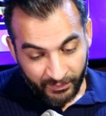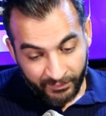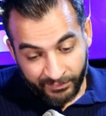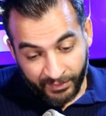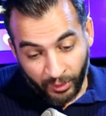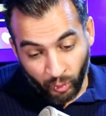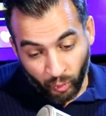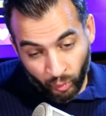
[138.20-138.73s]

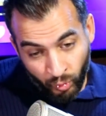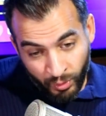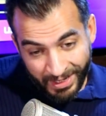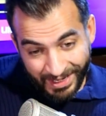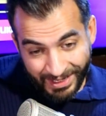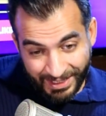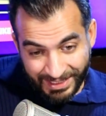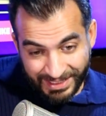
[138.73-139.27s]
فخروج
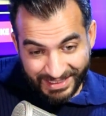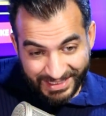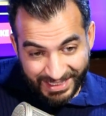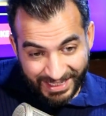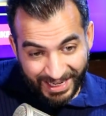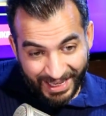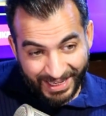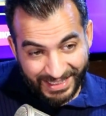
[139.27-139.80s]

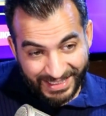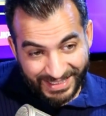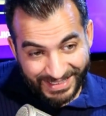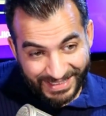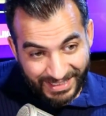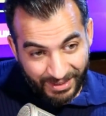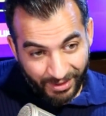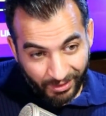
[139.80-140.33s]
الإنسان عن
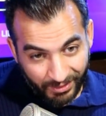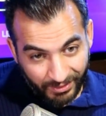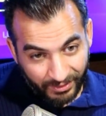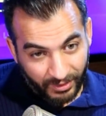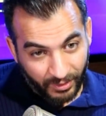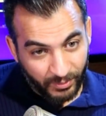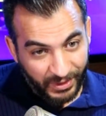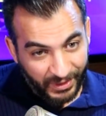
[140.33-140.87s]
السياق
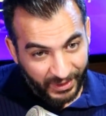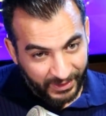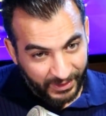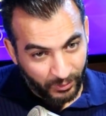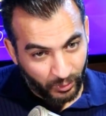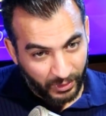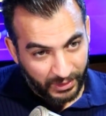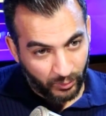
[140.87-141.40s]

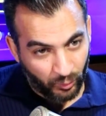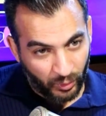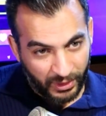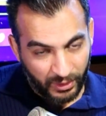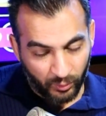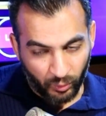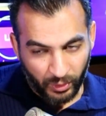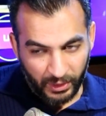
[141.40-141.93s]
الطبيعي وال,
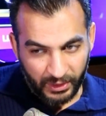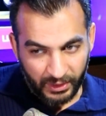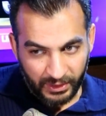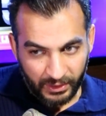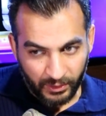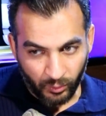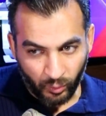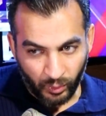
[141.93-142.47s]
وال, وال,